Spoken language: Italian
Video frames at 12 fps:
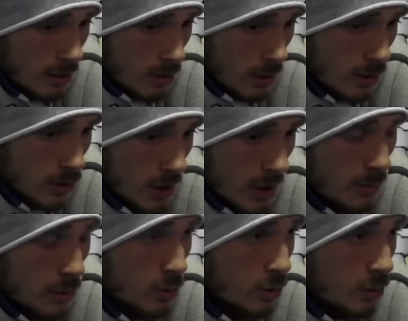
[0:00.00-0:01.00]
quando
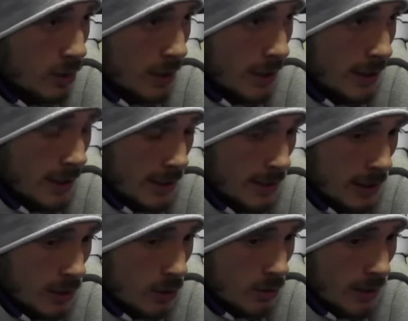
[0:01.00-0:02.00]
saremo tutti,
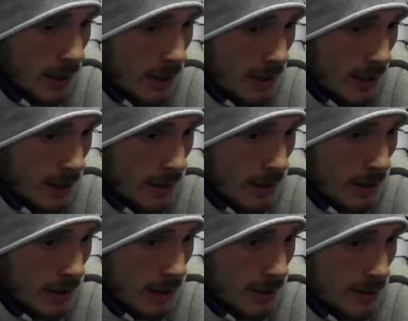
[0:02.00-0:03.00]
secondo
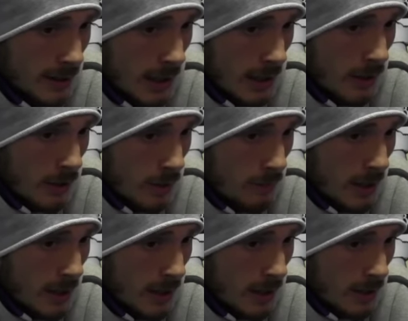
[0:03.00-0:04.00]
me, si creerà una
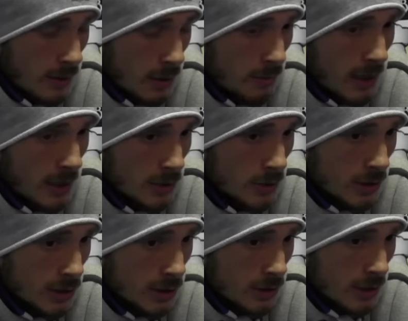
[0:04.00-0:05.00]
bella, una bella
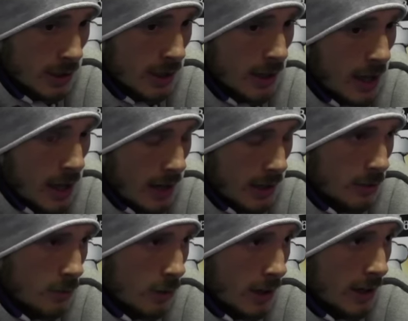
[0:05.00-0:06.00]
situazione, anche
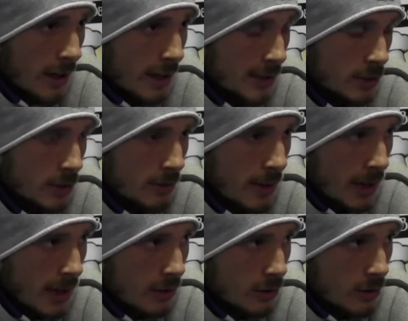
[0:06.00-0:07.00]
con qualche innesto di
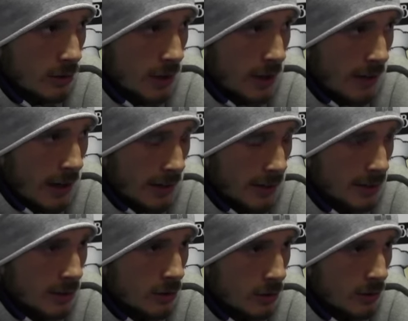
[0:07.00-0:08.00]
mercato lì davanti,
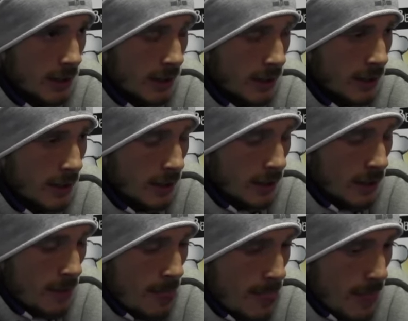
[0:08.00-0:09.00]
secondo me
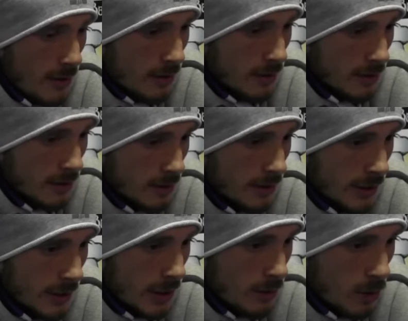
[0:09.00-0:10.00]

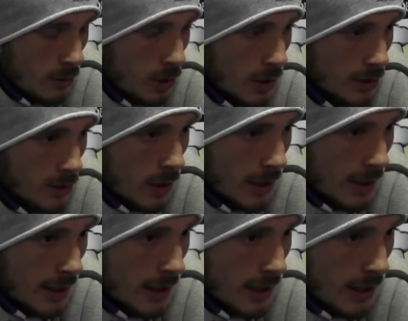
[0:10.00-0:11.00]
diventeremo una buona
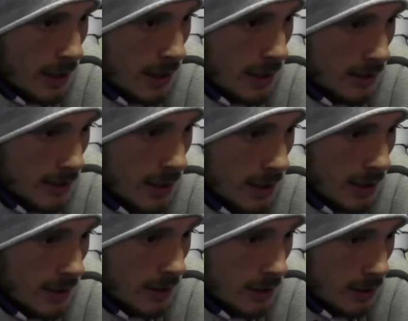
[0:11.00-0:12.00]
squadra da,
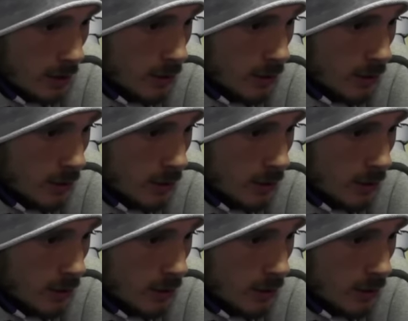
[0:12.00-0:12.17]
in